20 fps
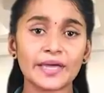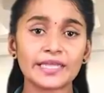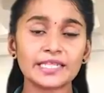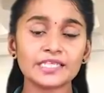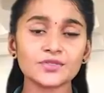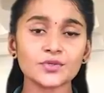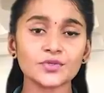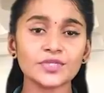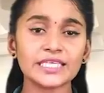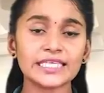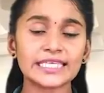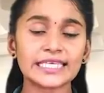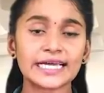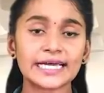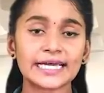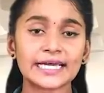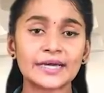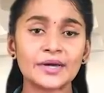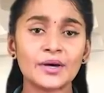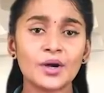பரிசோதிக்க
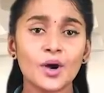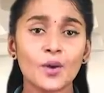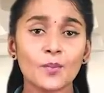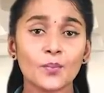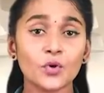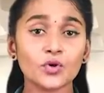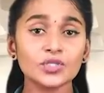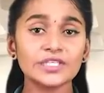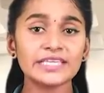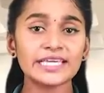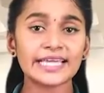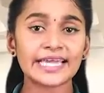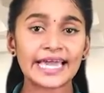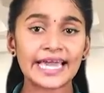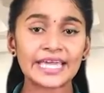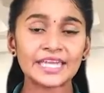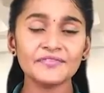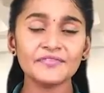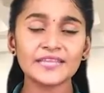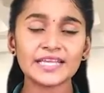போதிய
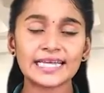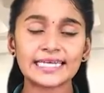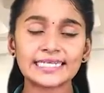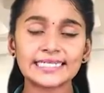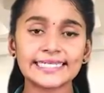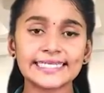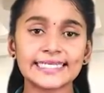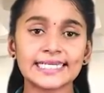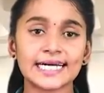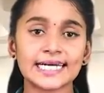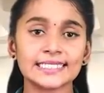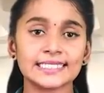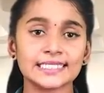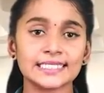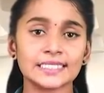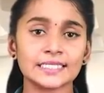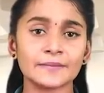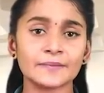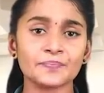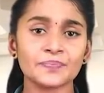கருவிகள் கிடையாது